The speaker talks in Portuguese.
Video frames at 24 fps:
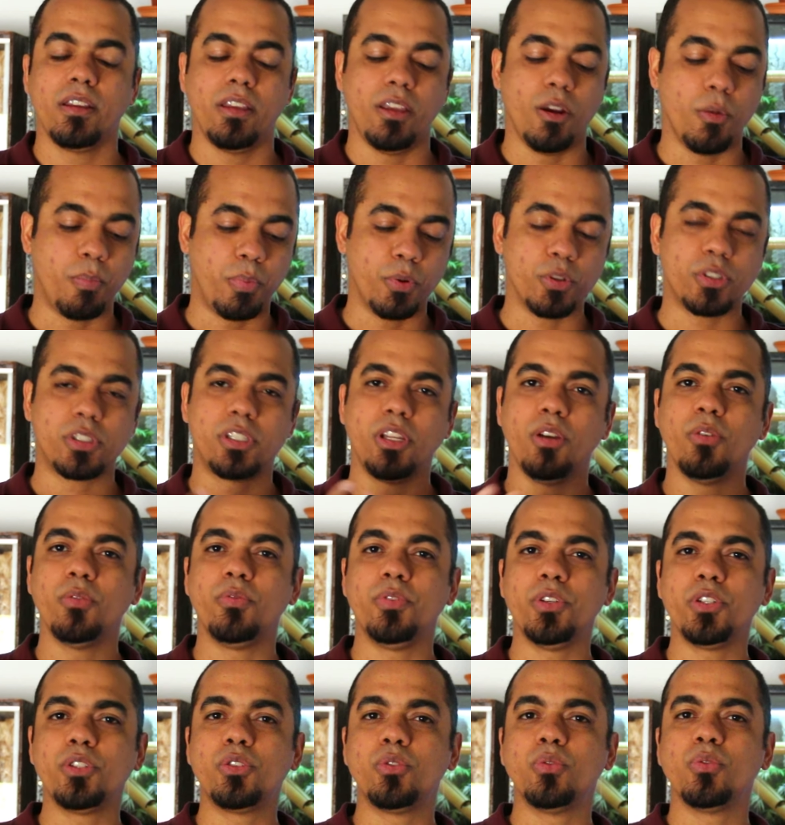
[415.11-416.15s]
Eu postei um
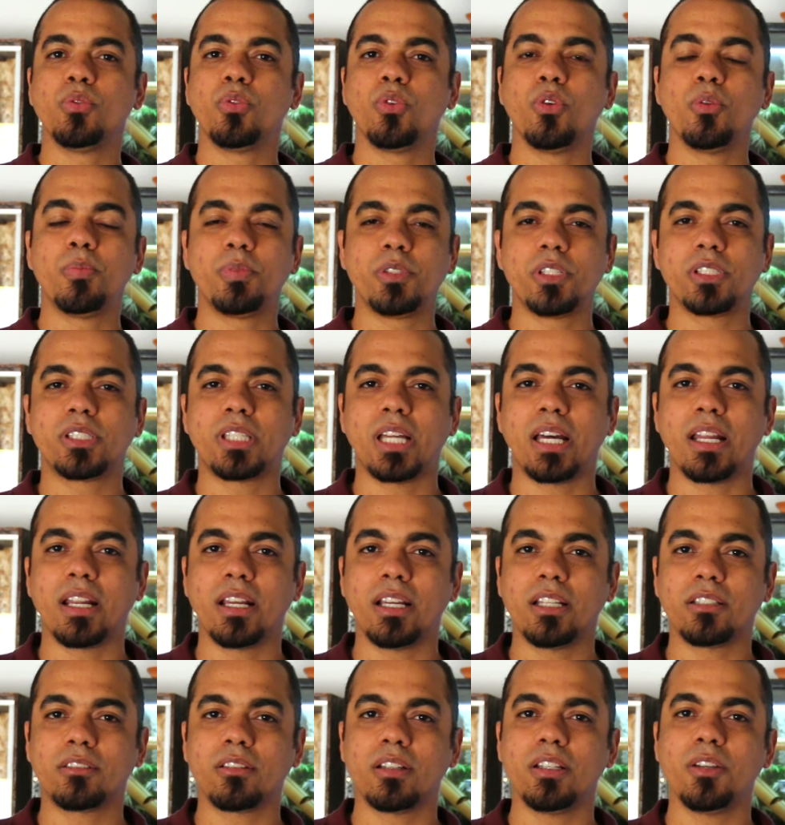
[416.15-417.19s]
vídeo num grupo de
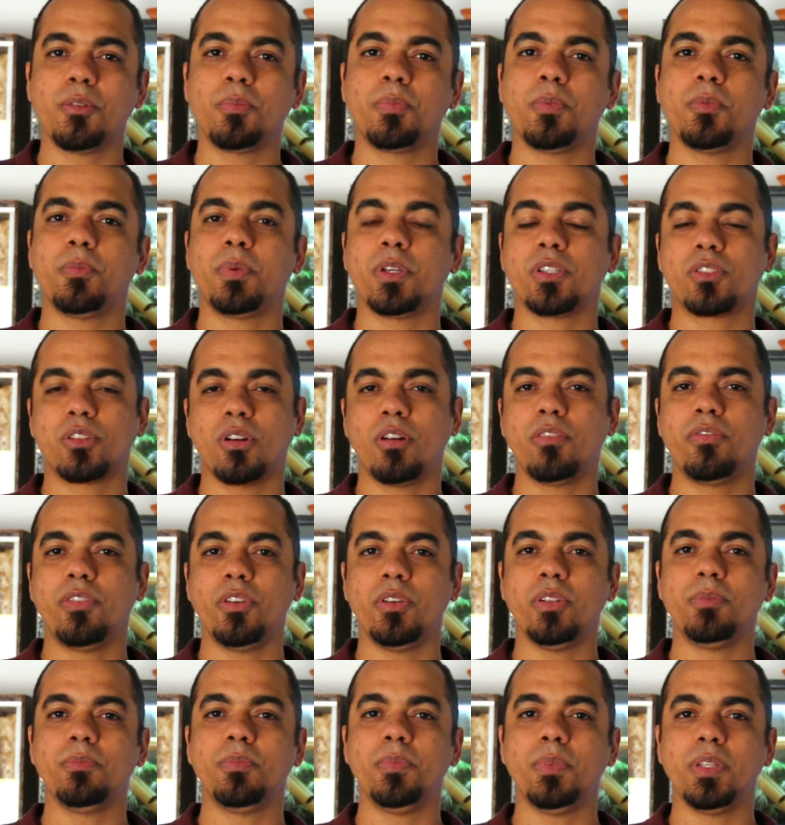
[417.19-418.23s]
tarântula e o pessoal
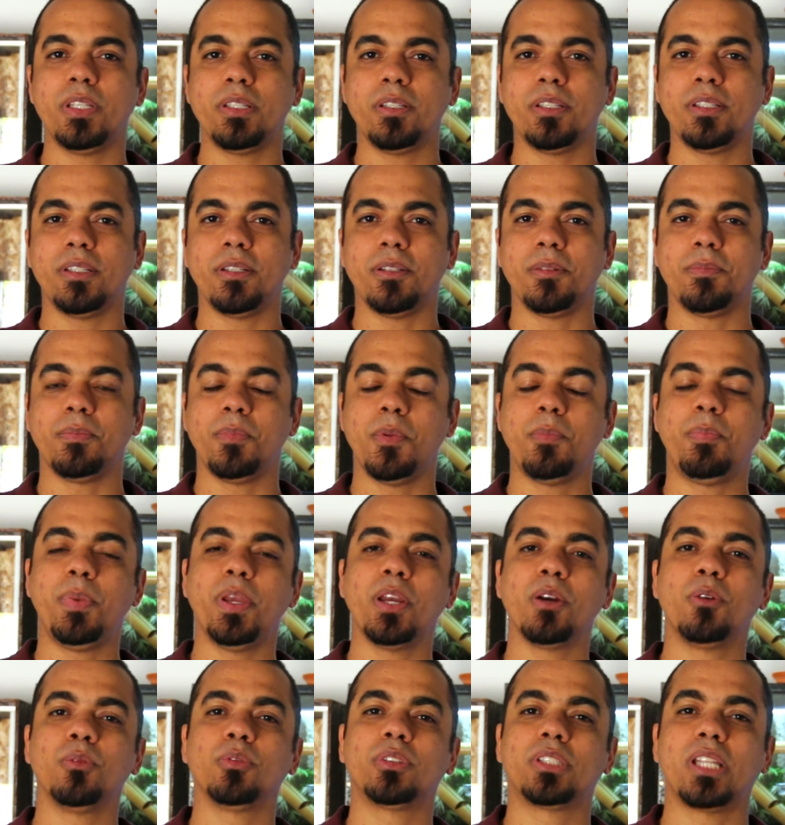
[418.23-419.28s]
veio me, me
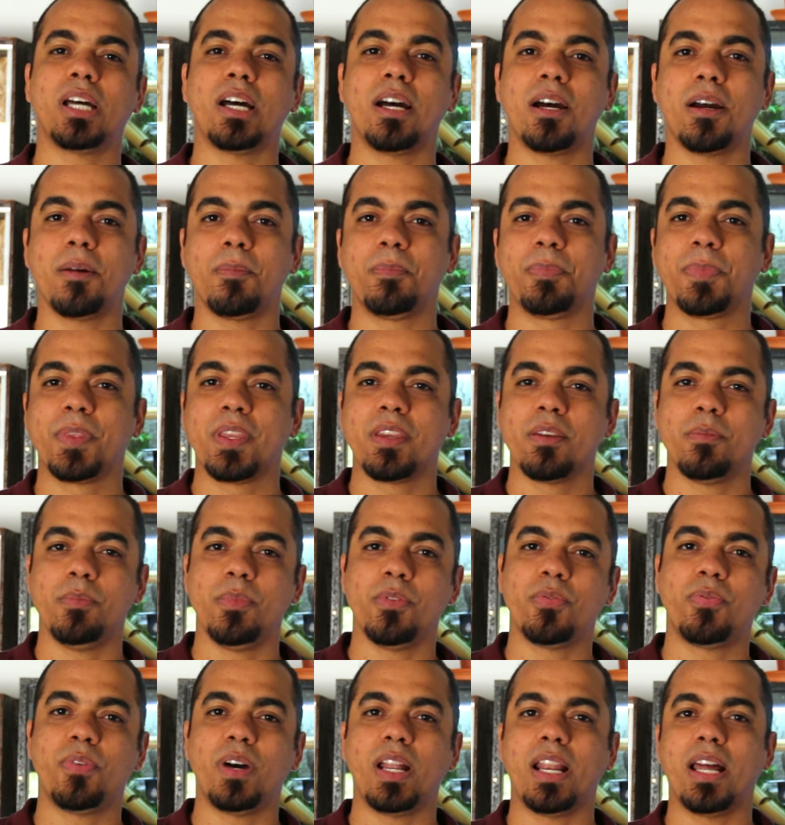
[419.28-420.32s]
perguntar,
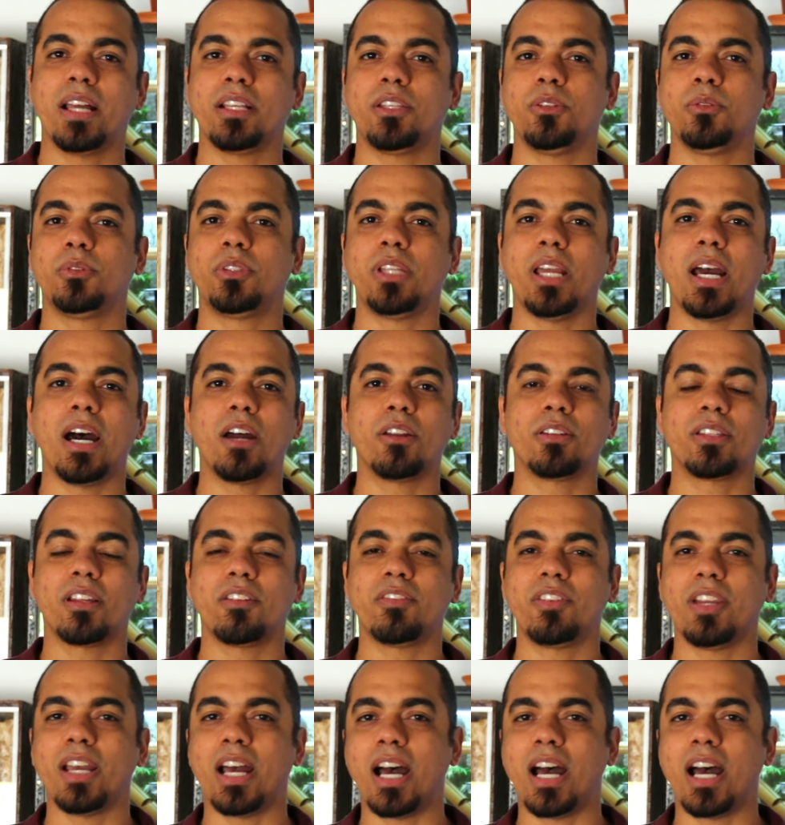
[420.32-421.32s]
me falar que o terrário estava